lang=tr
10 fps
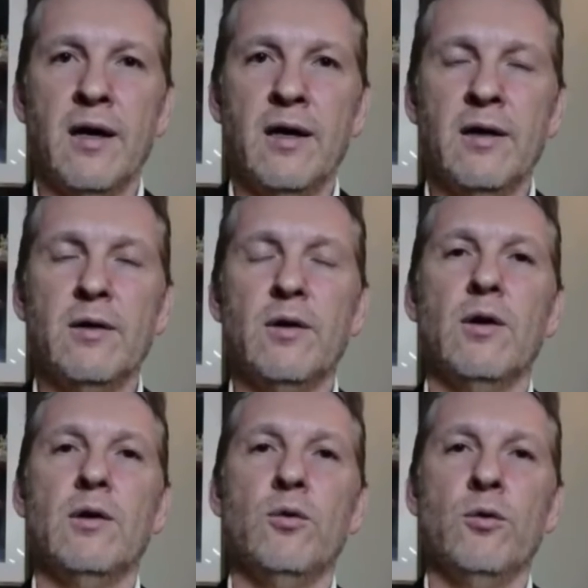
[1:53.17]

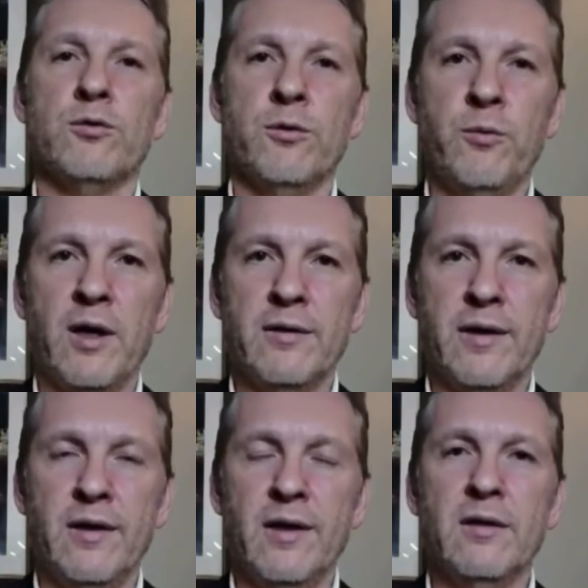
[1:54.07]
Daha uzun
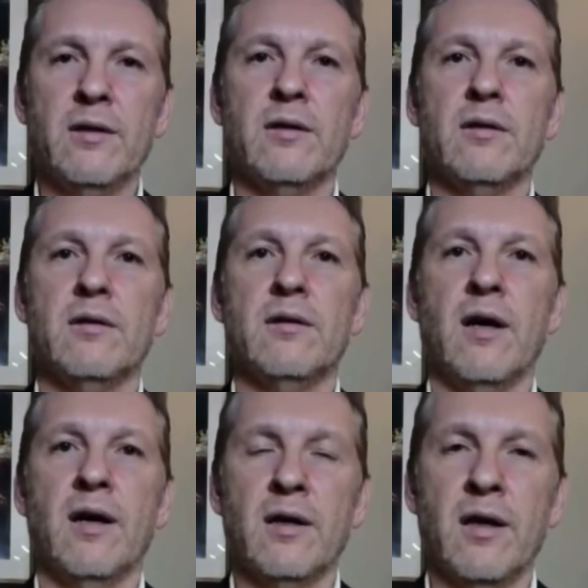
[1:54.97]
vadeli,
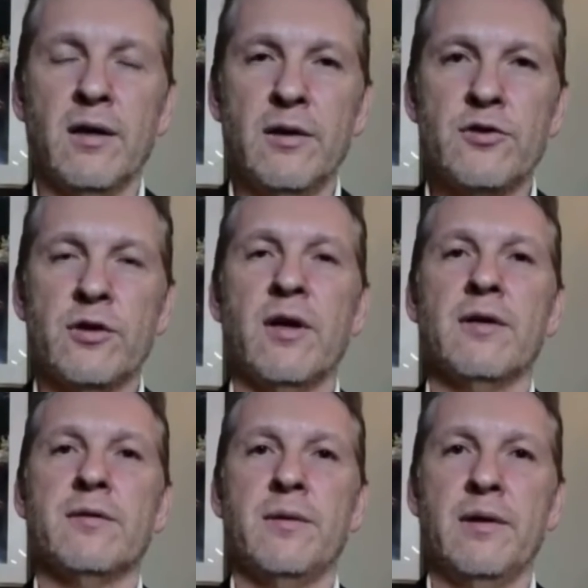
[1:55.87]
daha kalıcı,
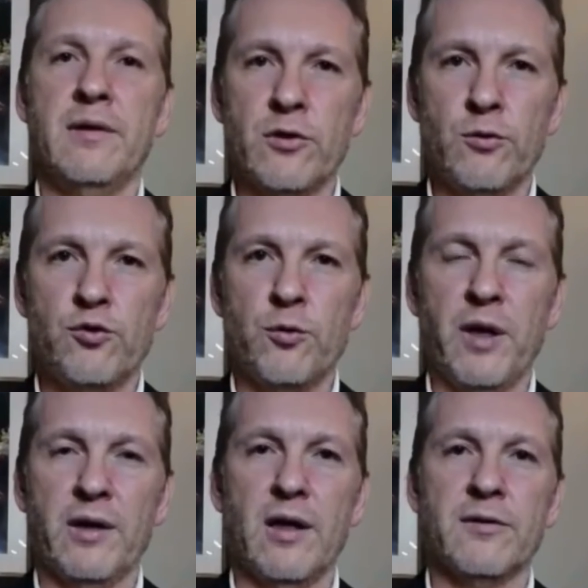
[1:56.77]
daha stratejik
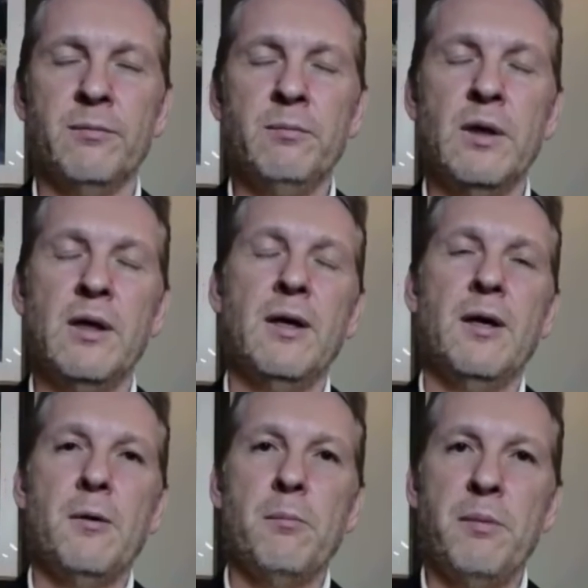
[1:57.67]
düşünmek lazım.
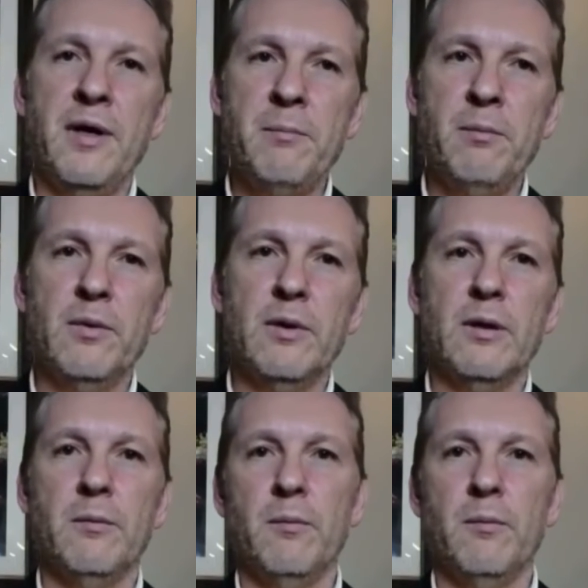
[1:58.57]
Benim